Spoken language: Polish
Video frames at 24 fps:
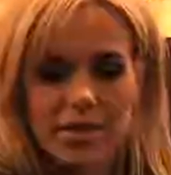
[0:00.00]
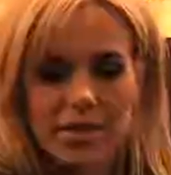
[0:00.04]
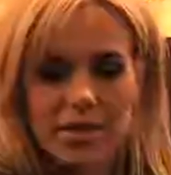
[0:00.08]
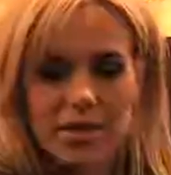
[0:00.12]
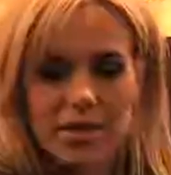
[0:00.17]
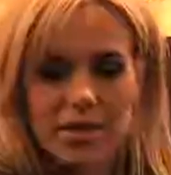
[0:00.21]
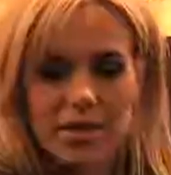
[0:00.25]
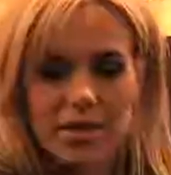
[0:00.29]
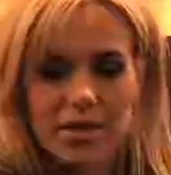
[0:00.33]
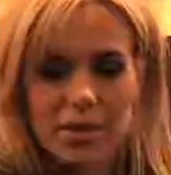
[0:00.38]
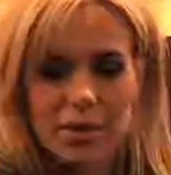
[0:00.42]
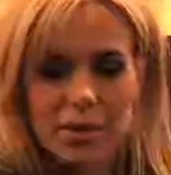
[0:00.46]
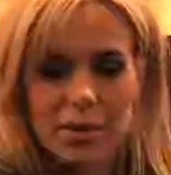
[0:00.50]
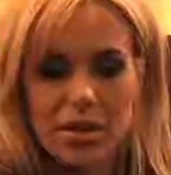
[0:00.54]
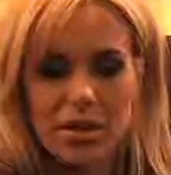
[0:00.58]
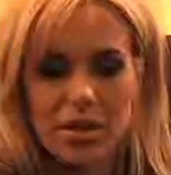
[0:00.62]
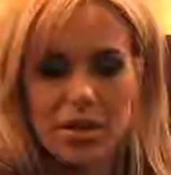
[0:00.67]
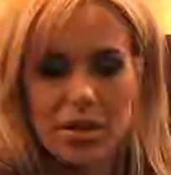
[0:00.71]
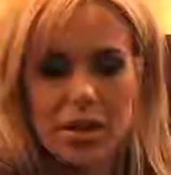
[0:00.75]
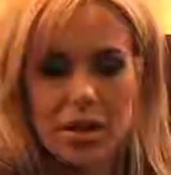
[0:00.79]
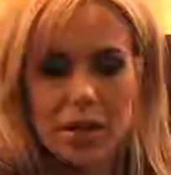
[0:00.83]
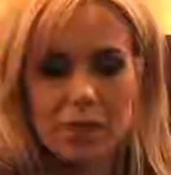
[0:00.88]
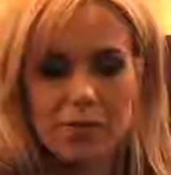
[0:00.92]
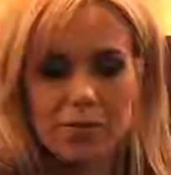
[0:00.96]
y,
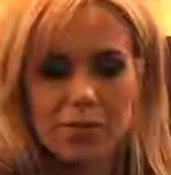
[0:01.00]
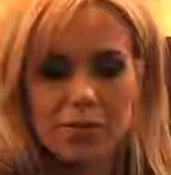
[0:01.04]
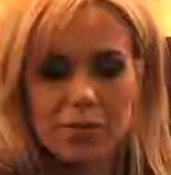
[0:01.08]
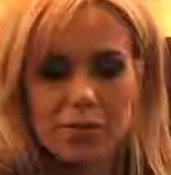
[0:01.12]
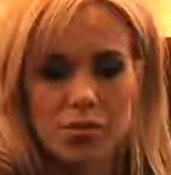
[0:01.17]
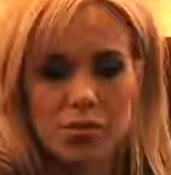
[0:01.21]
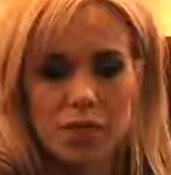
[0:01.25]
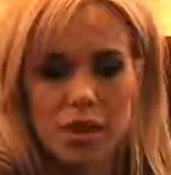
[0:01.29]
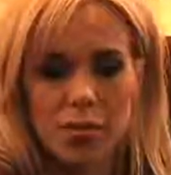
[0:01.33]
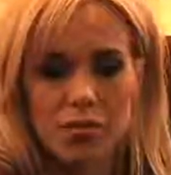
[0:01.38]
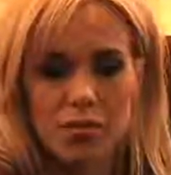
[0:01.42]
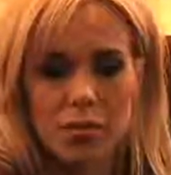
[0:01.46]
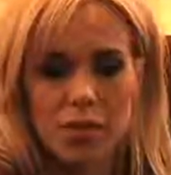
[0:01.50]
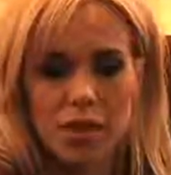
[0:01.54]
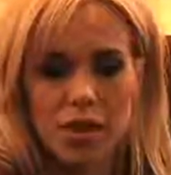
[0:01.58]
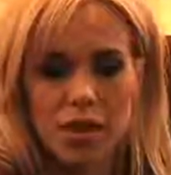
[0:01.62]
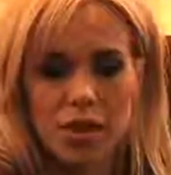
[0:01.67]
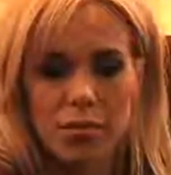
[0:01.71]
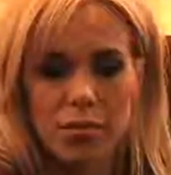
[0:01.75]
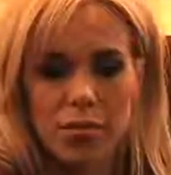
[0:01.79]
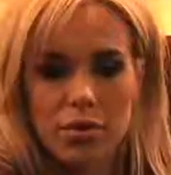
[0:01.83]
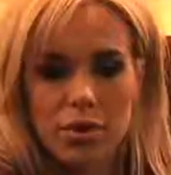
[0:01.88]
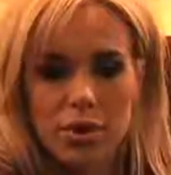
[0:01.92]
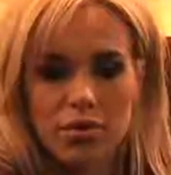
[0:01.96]
spycha y,
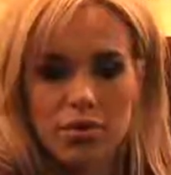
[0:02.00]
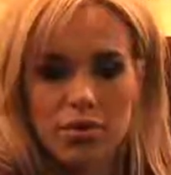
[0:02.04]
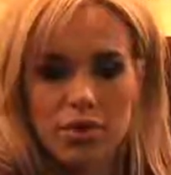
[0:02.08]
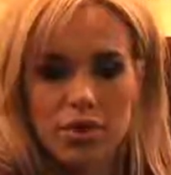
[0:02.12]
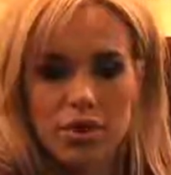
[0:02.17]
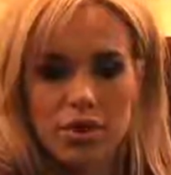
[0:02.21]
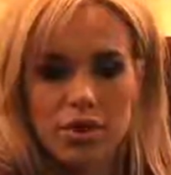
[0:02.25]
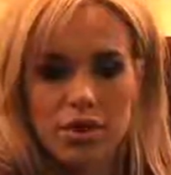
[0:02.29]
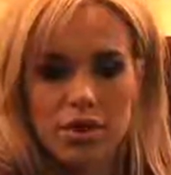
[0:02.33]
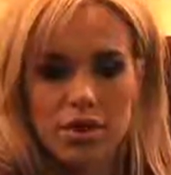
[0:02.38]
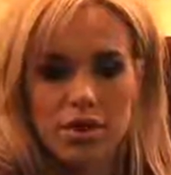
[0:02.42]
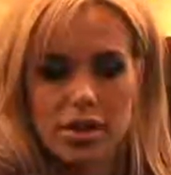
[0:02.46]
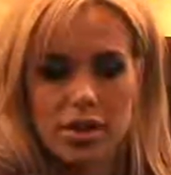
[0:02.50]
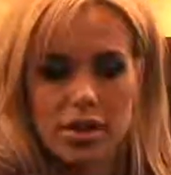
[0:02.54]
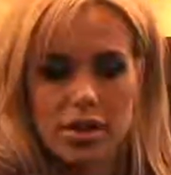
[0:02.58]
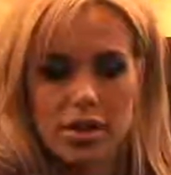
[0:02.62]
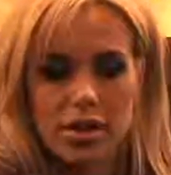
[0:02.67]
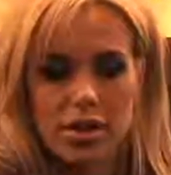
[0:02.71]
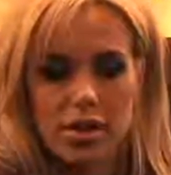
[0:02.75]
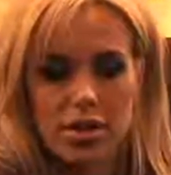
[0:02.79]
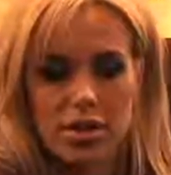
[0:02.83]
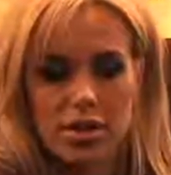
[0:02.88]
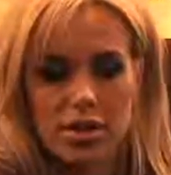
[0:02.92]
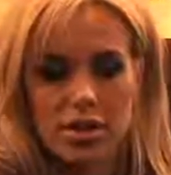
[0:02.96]
moje bolączki
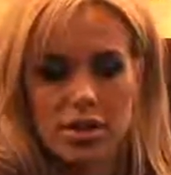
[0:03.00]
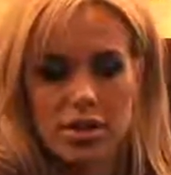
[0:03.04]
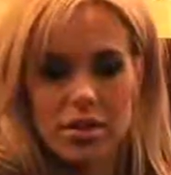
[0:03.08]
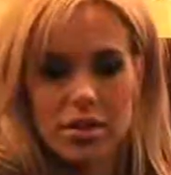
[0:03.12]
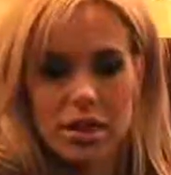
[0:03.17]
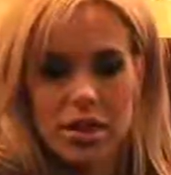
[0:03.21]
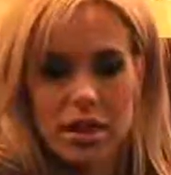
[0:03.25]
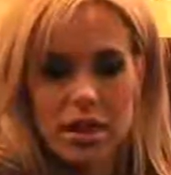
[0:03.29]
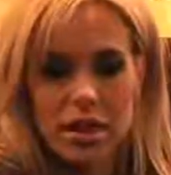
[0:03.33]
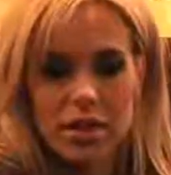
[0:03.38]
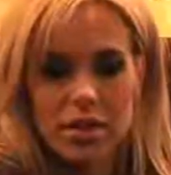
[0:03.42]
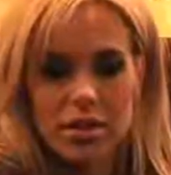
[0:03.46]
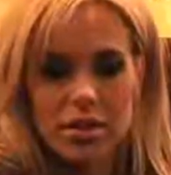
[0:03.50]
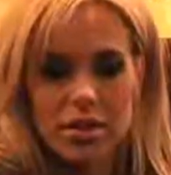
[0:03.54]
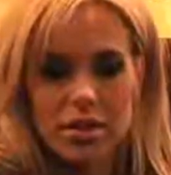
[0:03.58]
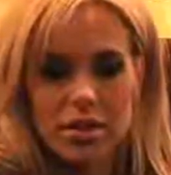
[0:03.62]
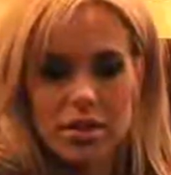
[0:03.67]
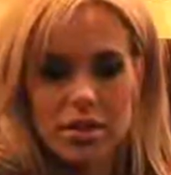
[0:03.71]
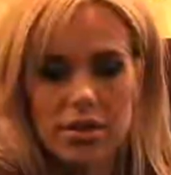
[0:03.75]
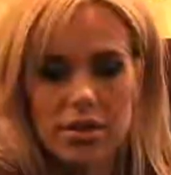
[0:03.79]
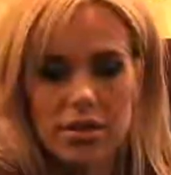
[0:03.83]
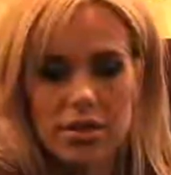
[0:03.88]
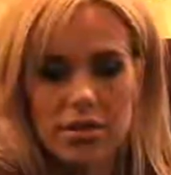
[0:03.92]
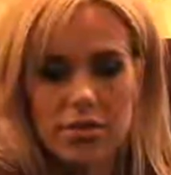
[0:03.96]
i e,
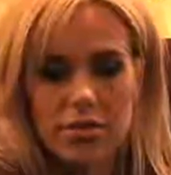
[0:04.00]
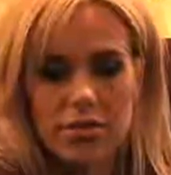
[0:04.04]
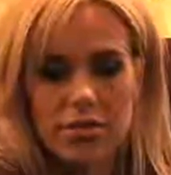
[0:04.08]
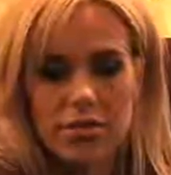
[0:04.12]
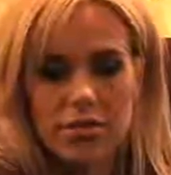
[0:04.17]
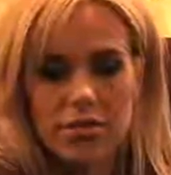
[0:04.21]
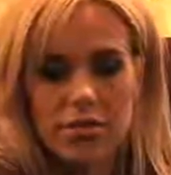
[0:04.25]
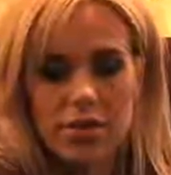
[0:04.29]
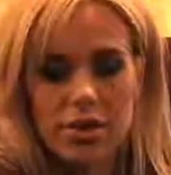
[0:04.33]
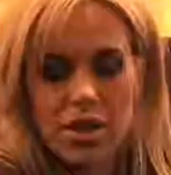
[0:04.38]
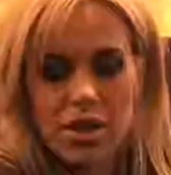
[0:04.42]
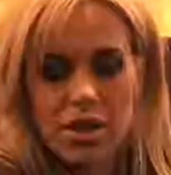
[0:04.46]
e, moje